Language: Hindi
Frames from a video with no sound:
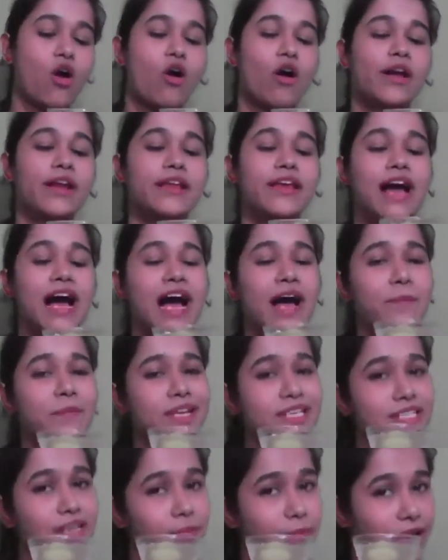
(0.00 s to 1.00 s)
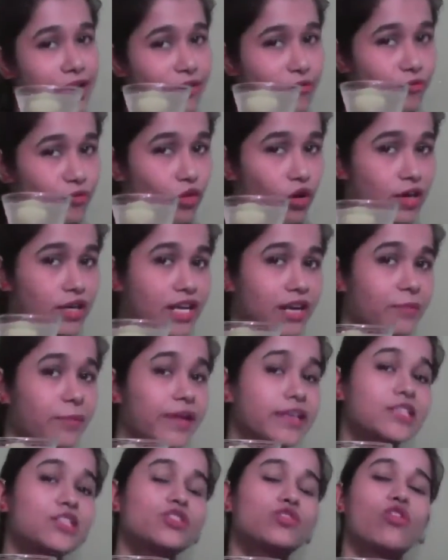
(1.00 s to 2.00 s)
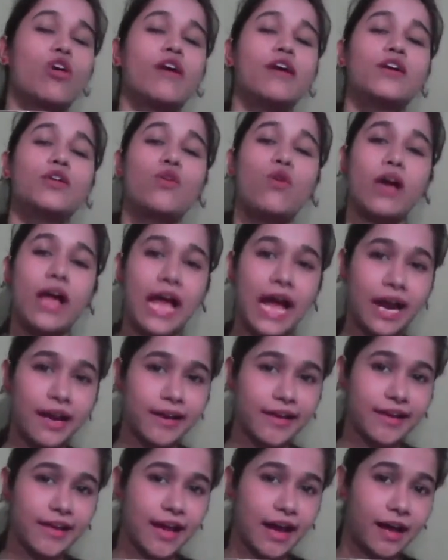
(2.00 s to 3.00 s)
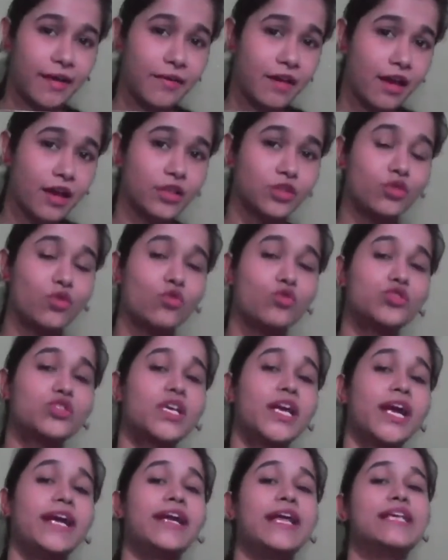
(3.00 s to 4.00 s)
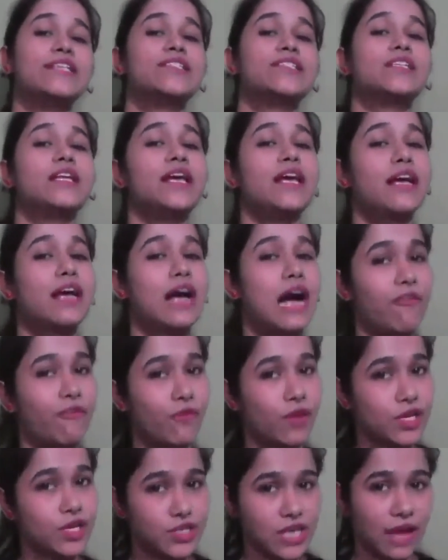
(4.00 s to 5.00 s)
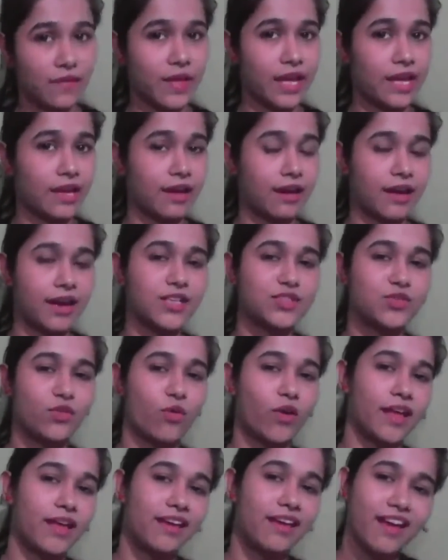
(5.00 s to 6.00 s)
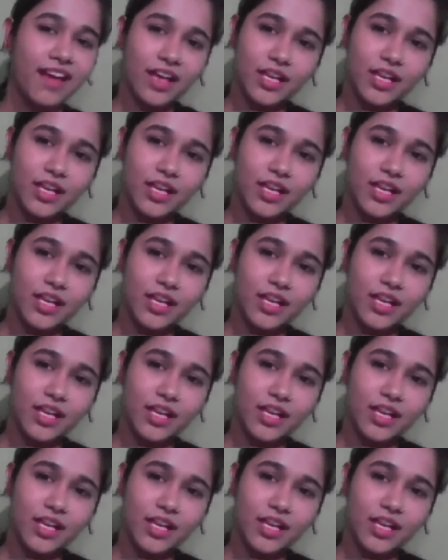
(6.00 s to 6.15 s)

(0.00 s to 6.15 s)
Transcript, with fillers: और यहाँ पे जब मैंने वाटर में सॉल्ट को ऐड किया तो उसकी डेंसिटी काफ़ी ज़्यादा इंक्रीज हो गई